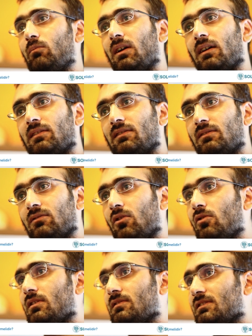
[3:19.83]
bakarız,
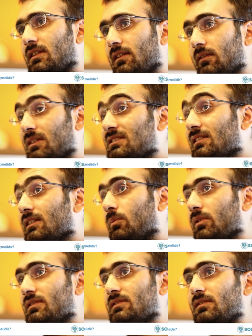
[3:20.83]
öğreniriz değil. Nasıl
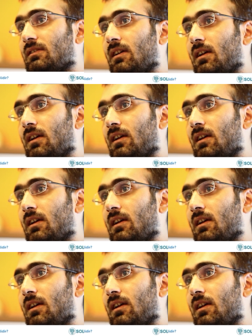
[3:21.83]
yaparız?